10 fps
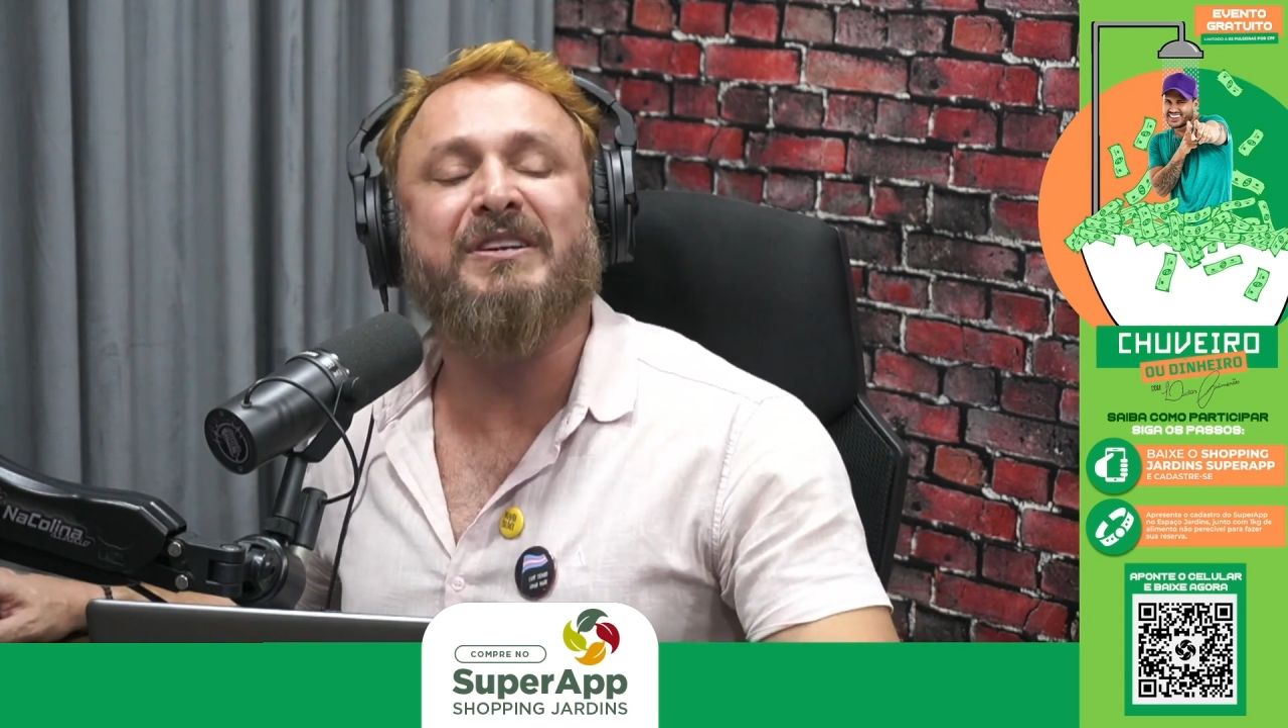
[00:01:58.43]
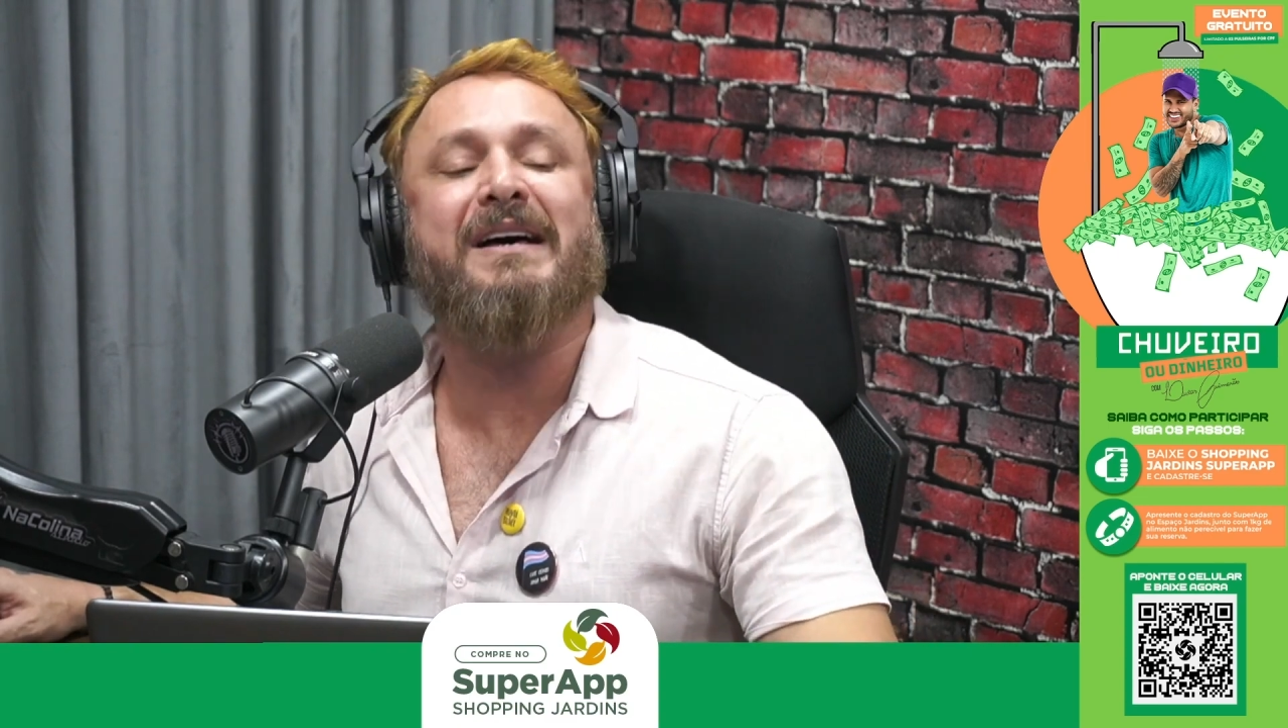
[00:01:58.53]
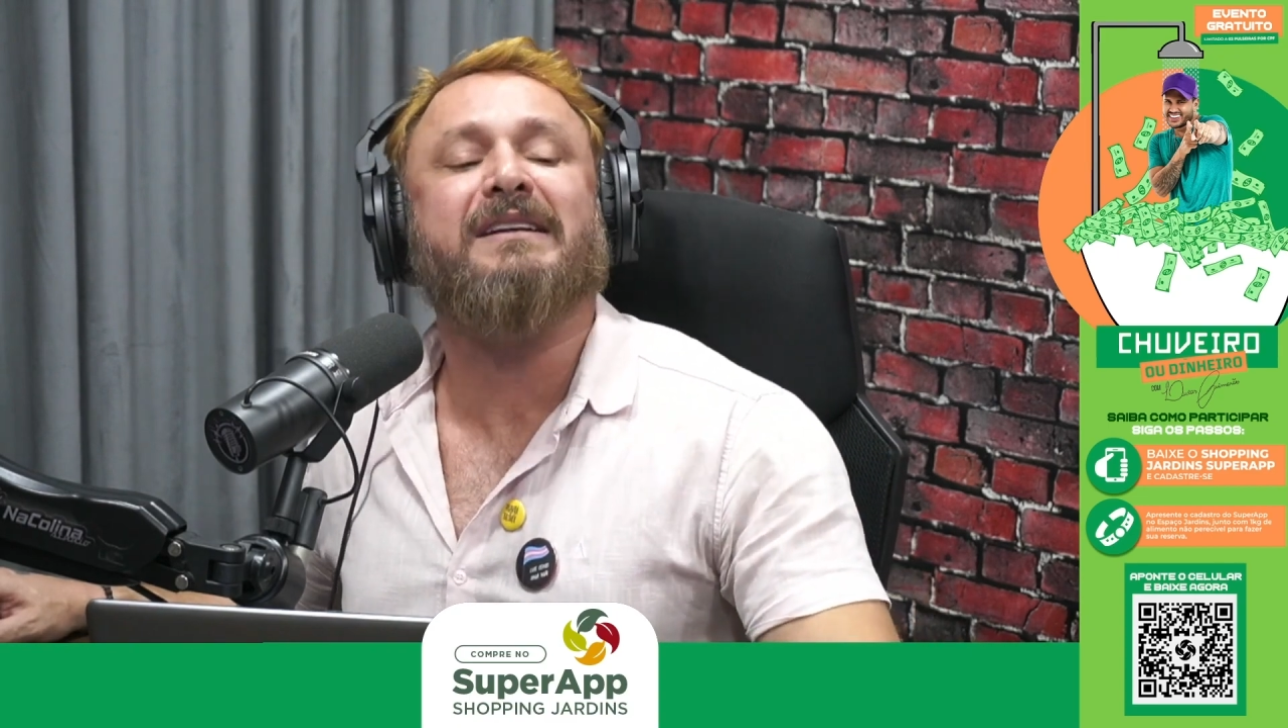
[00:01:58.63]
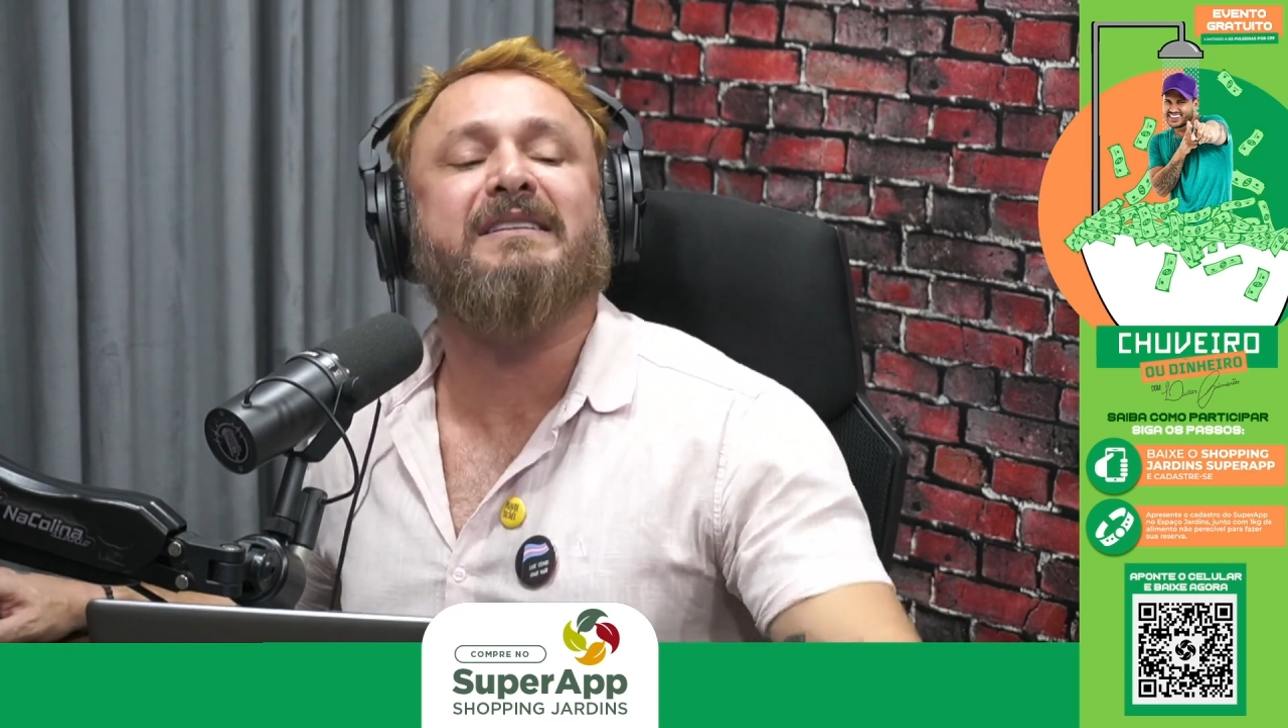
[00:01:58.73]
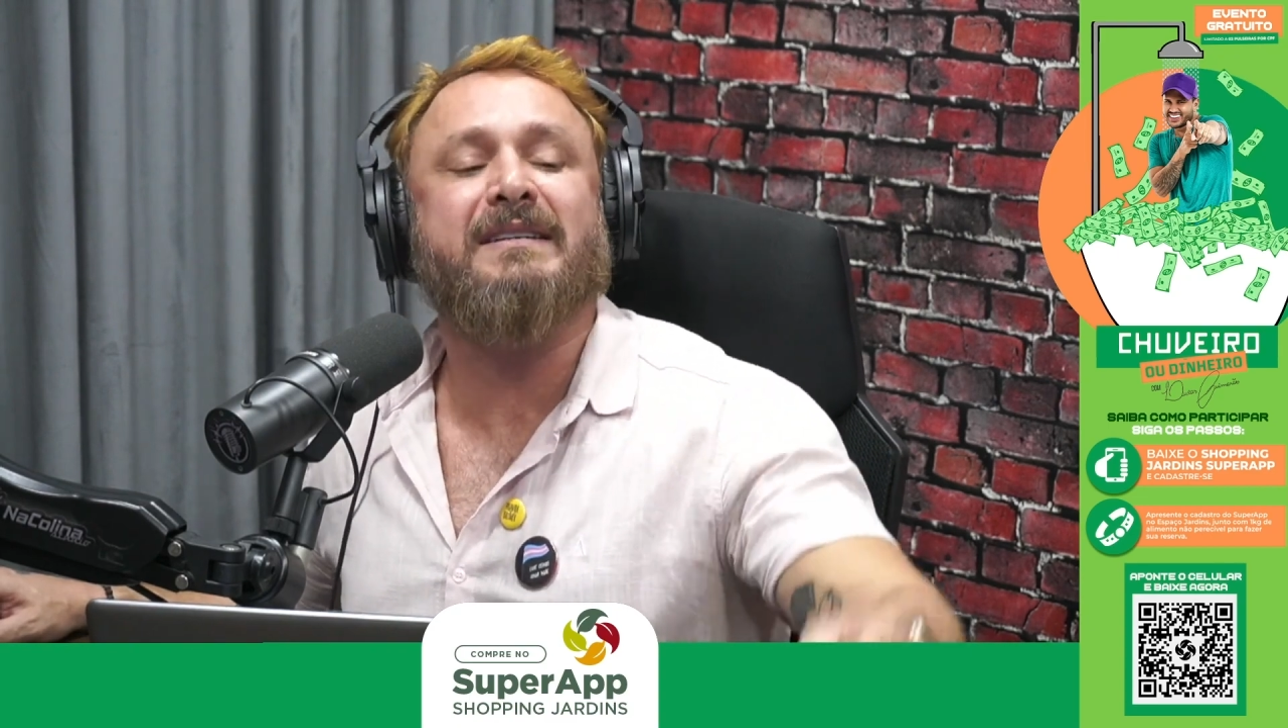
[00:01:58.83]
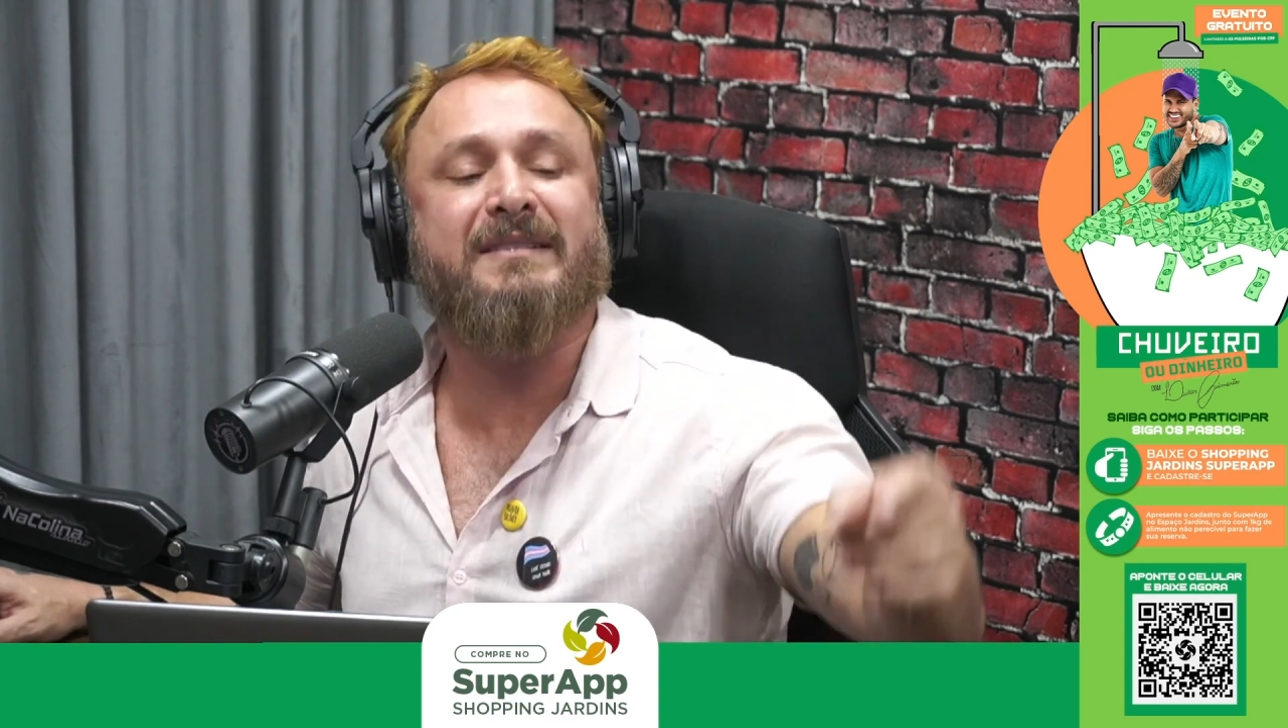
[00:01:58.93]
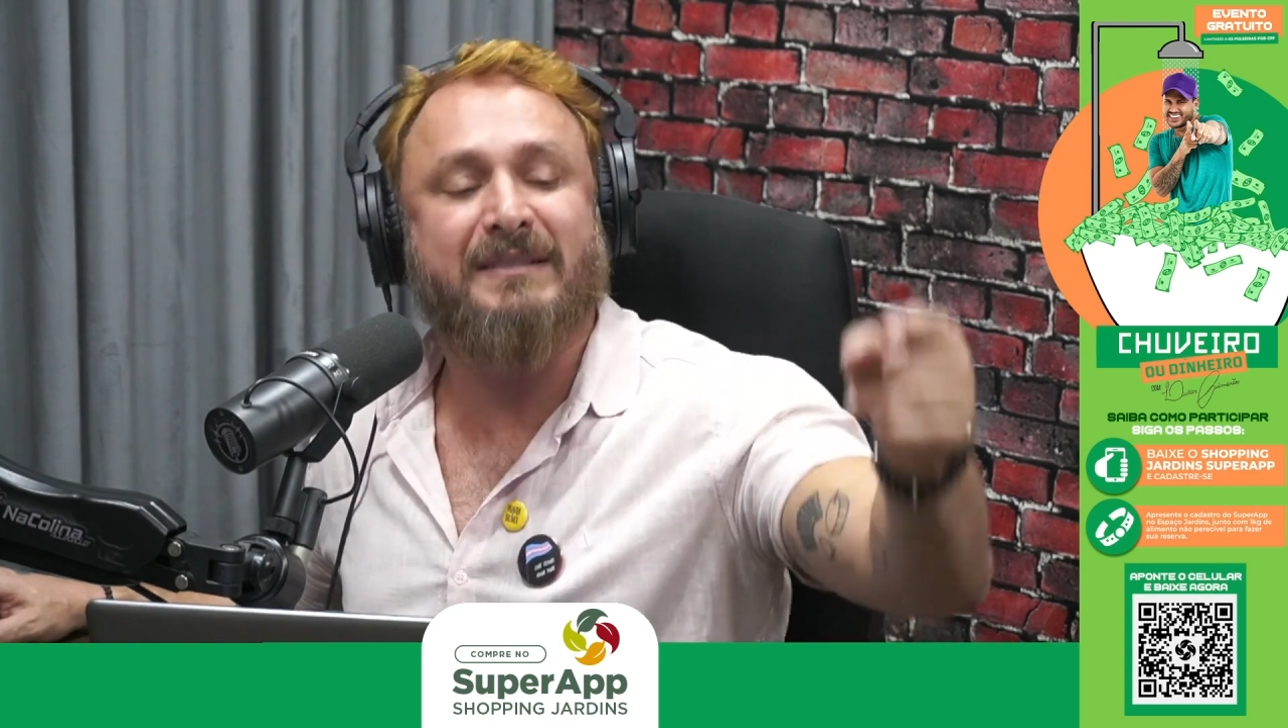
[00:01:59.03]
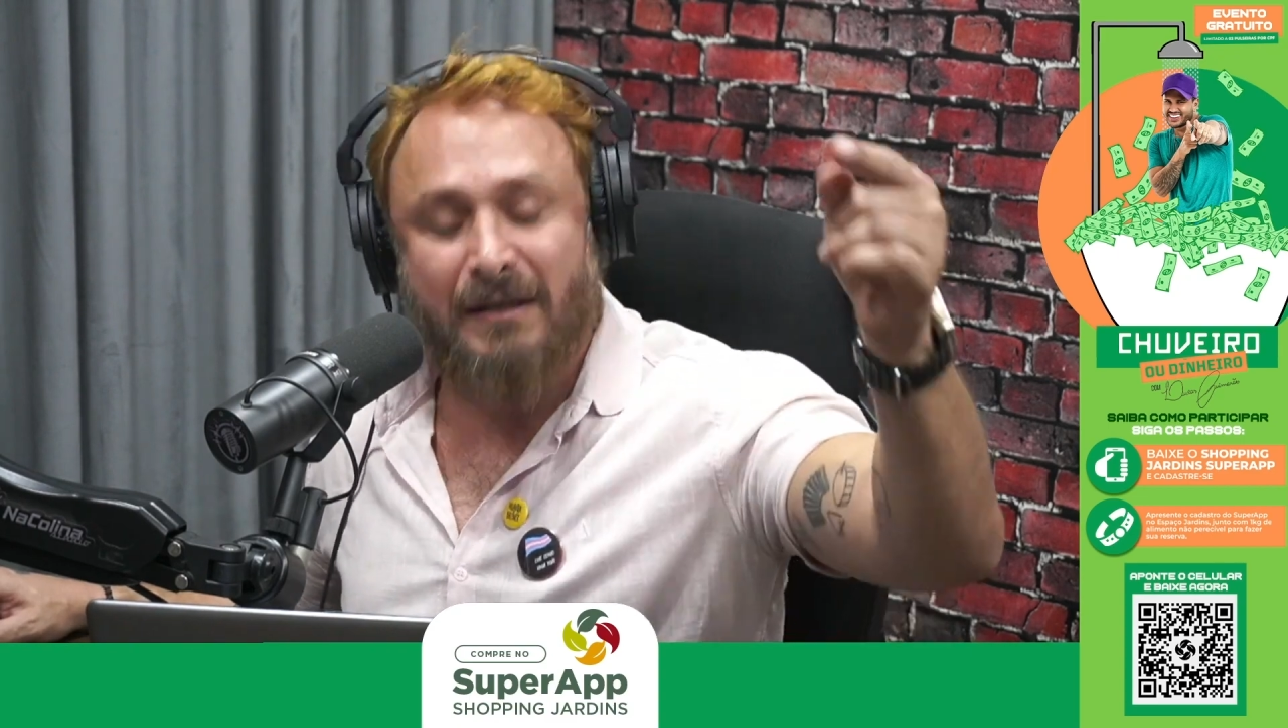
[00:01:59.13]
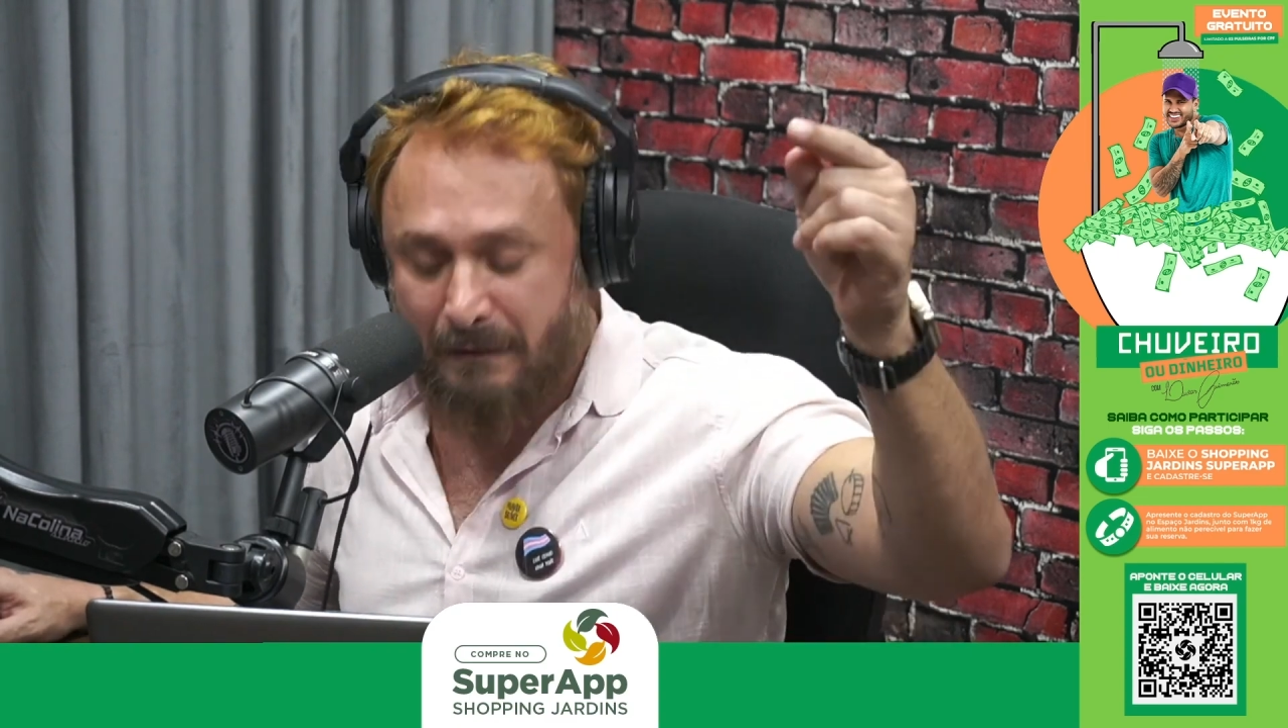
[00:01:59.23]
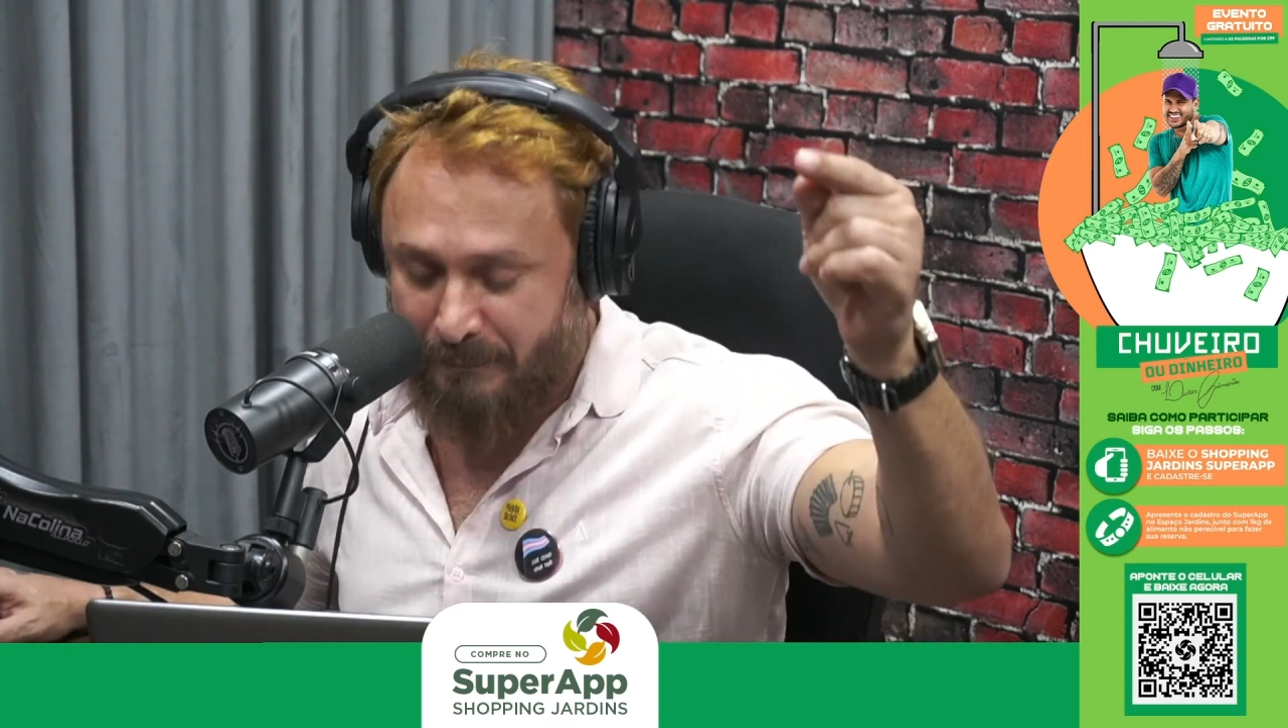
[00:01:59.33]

Jardins,